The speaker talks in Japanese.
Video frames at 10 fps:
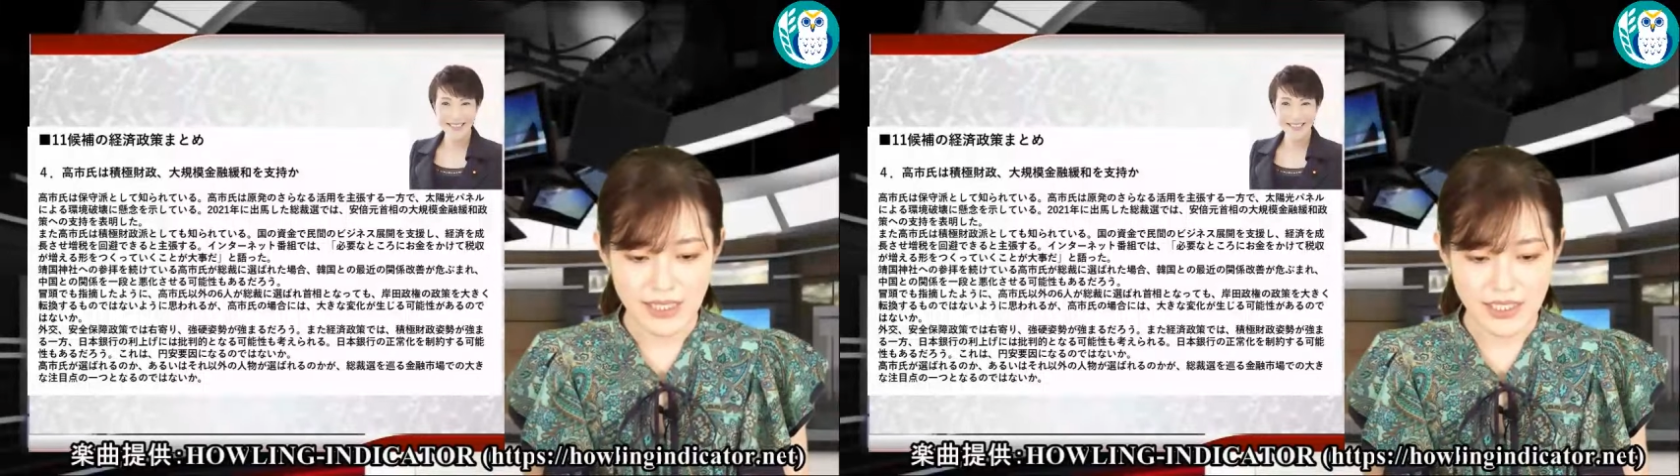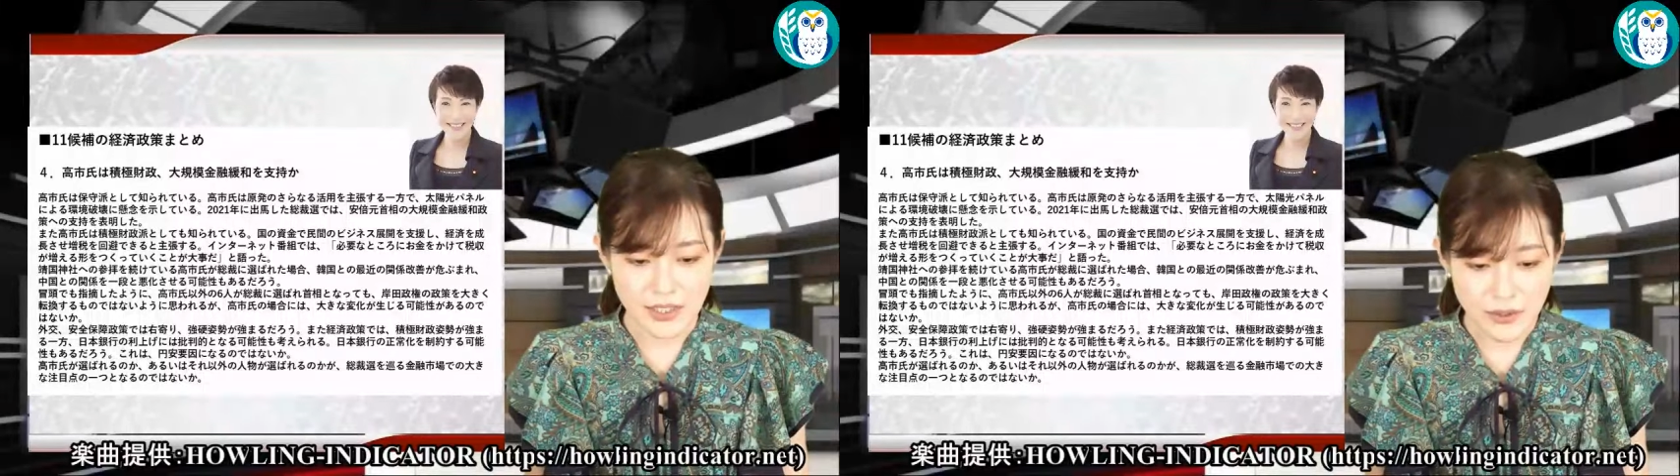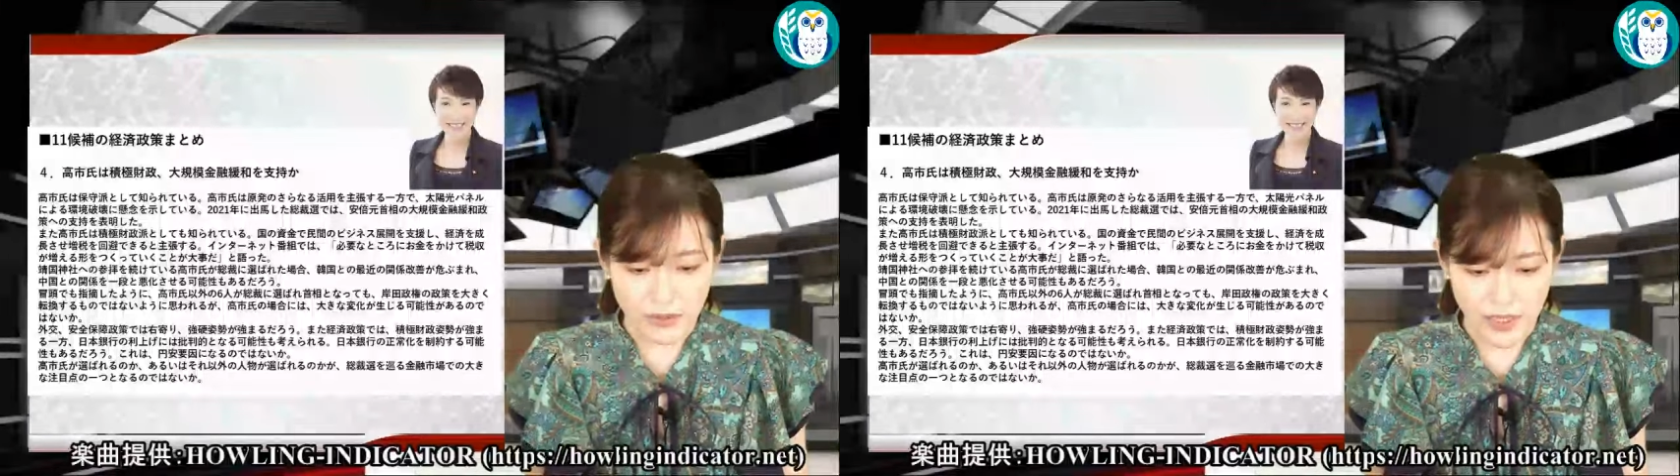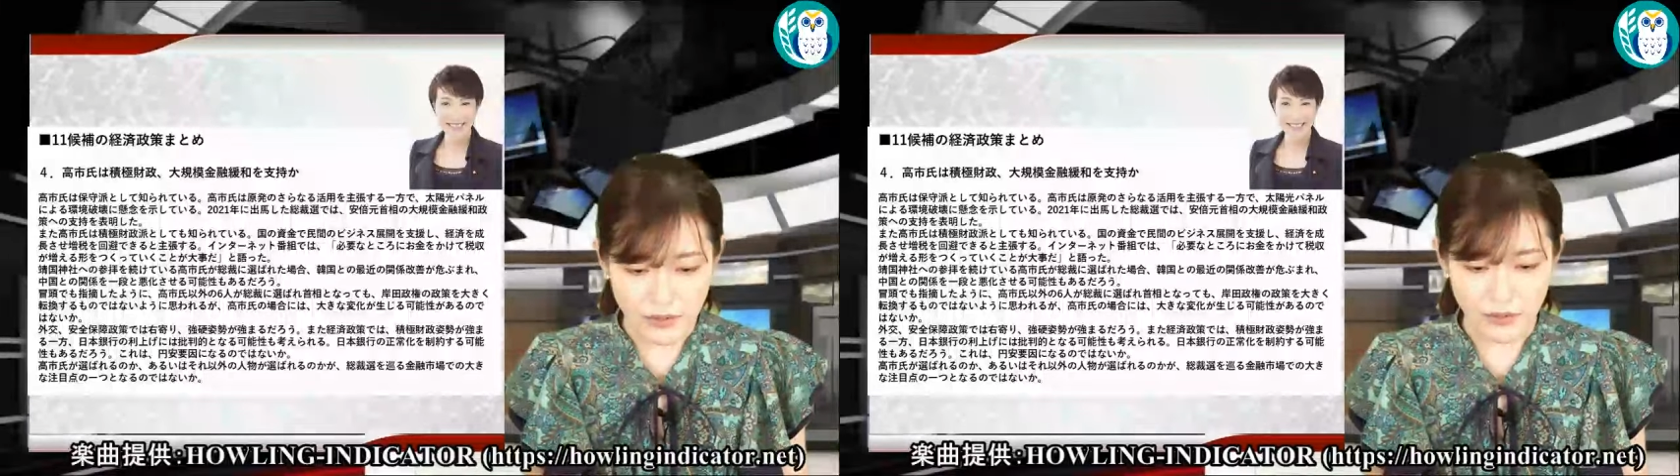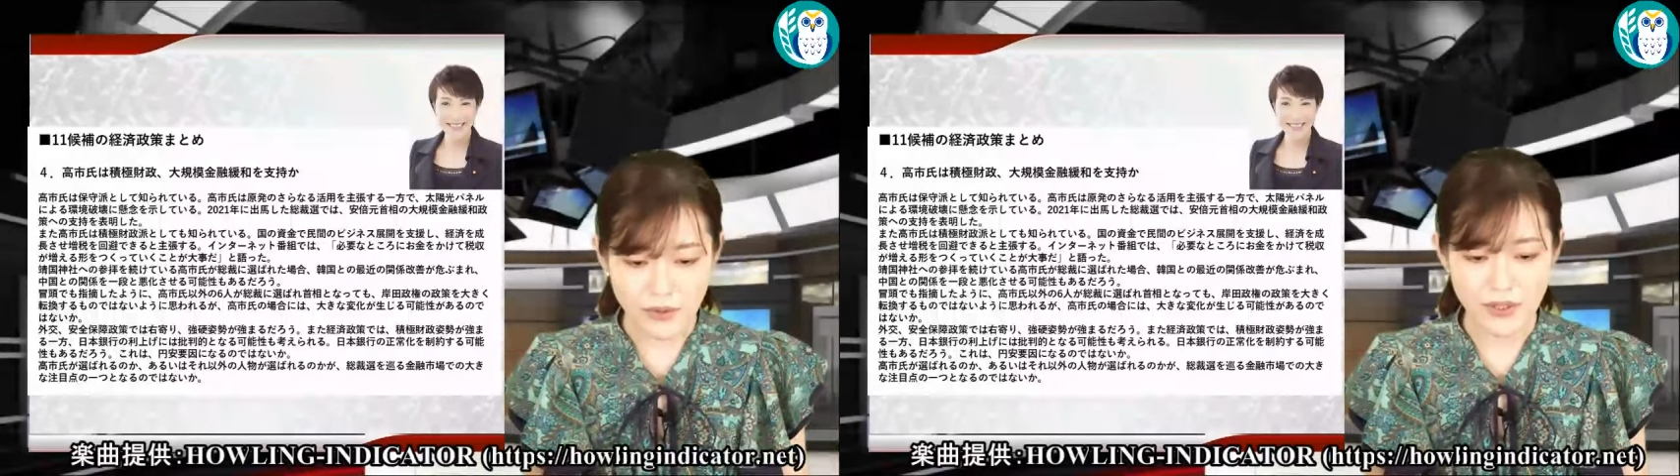必要な
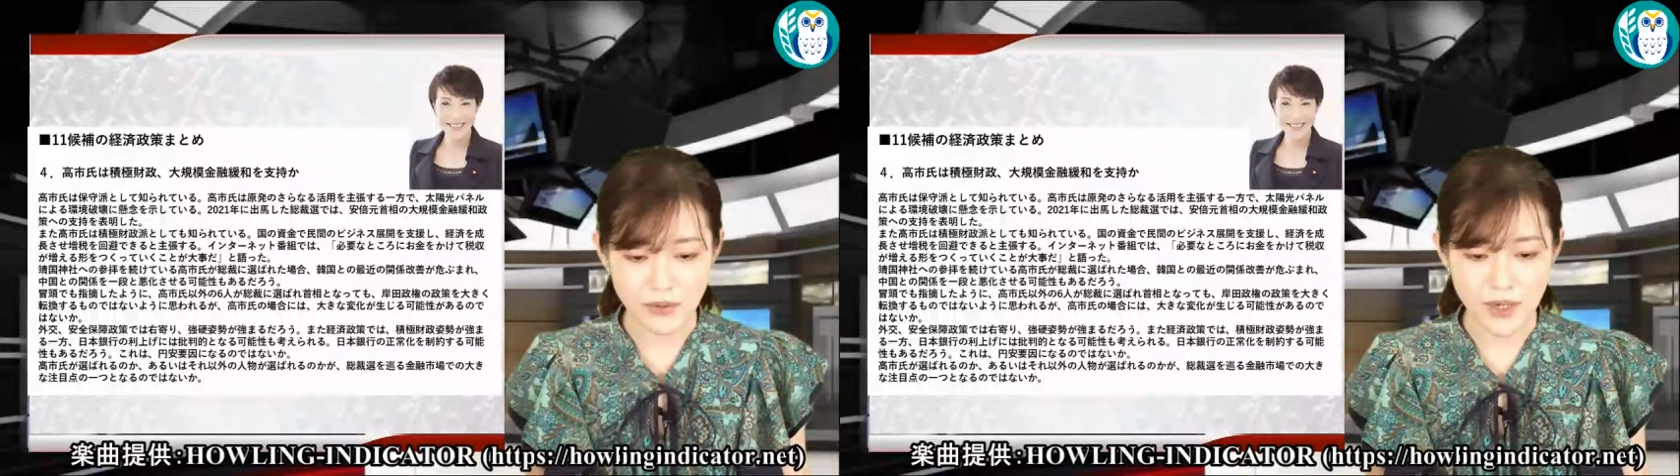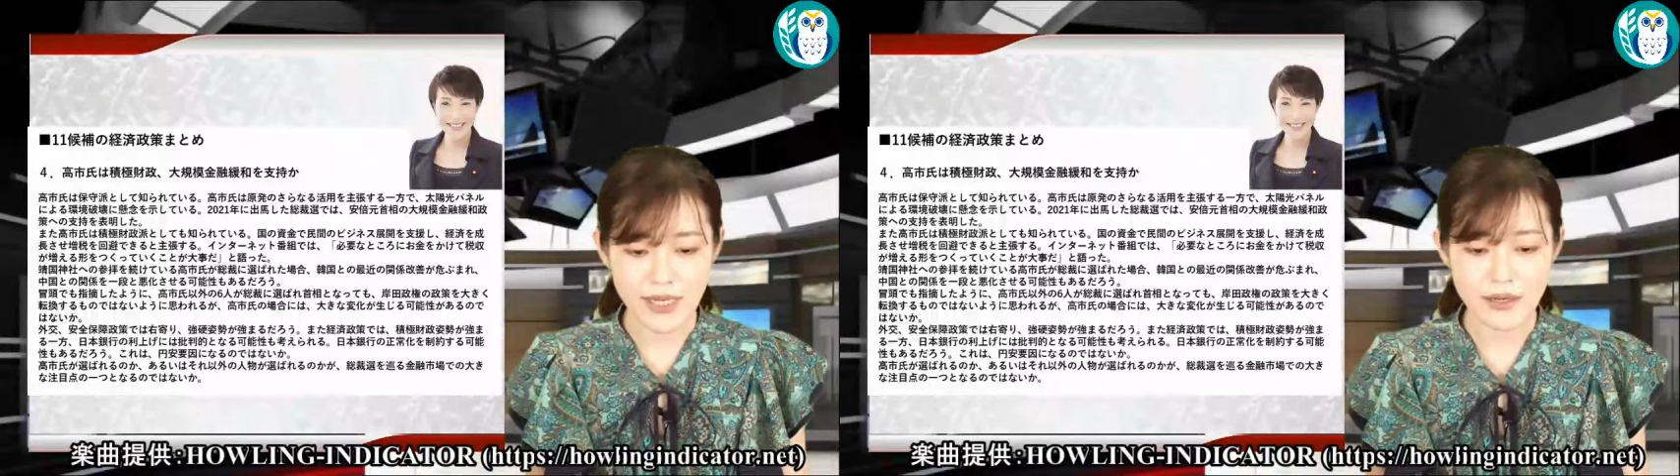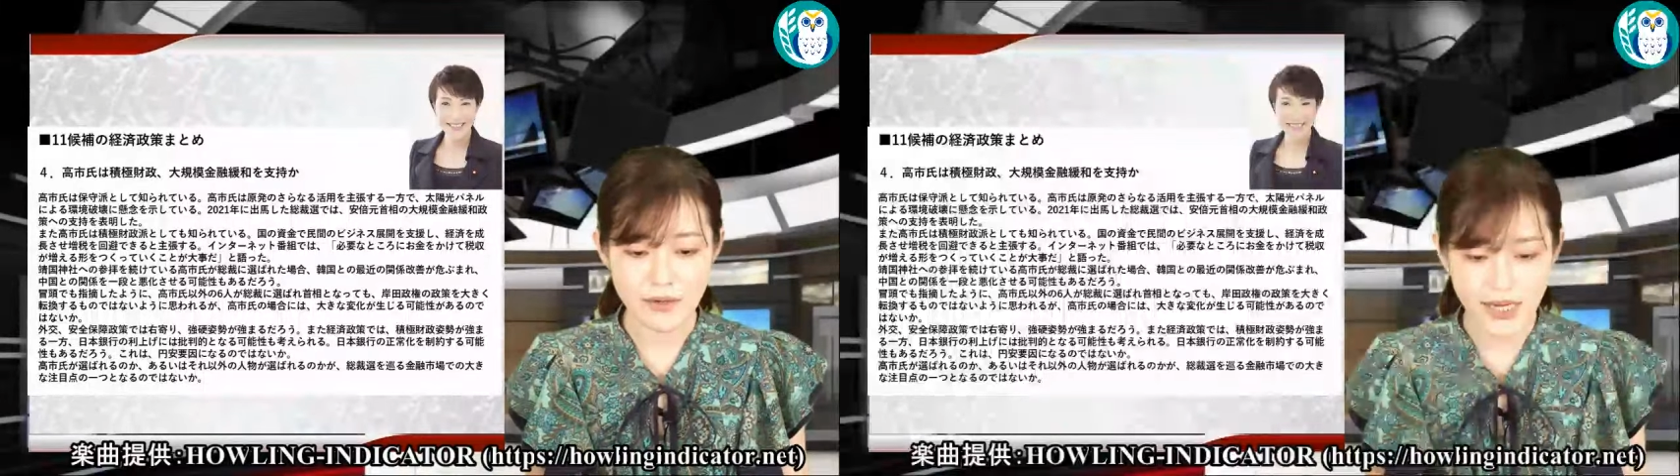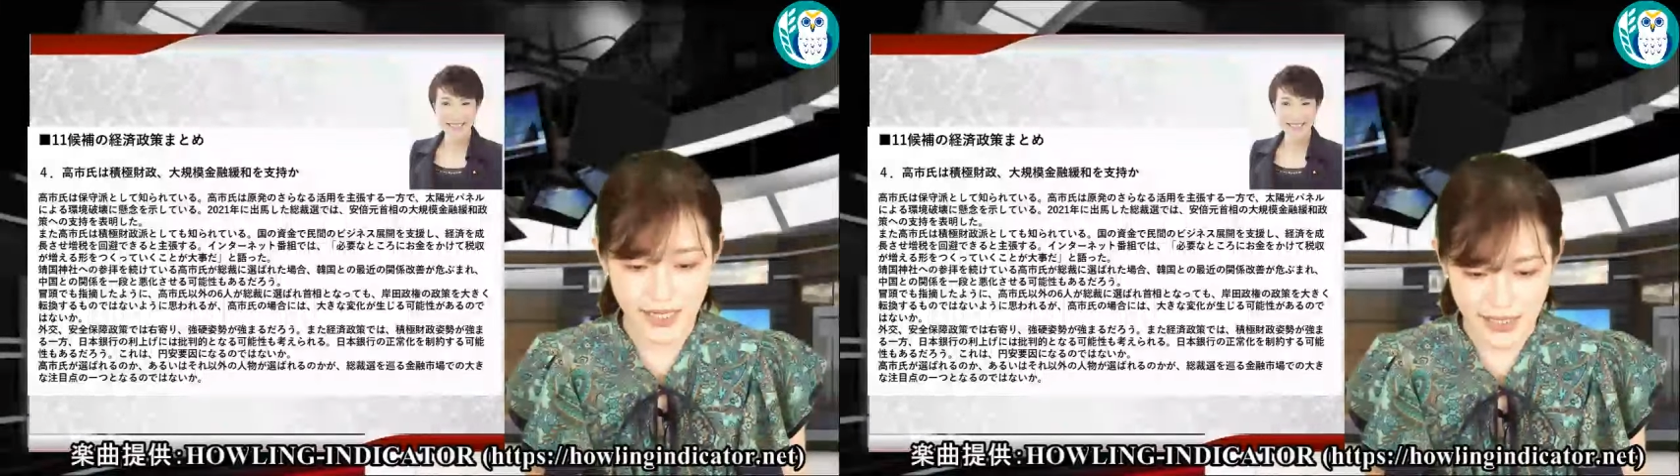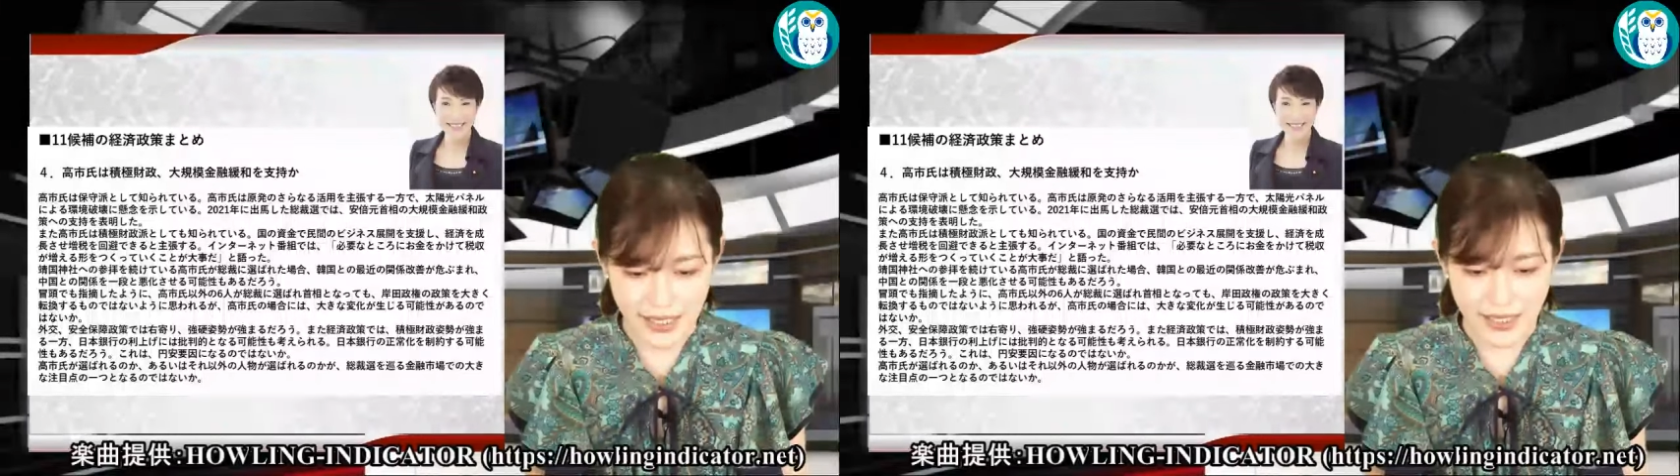ところにお金をか
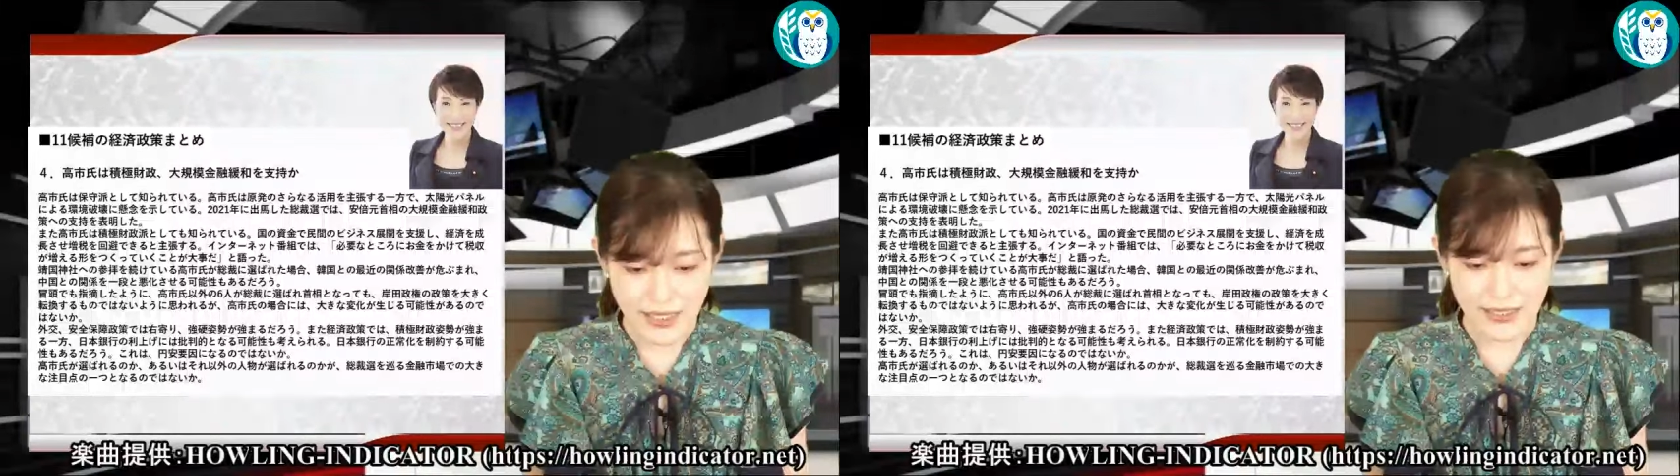けて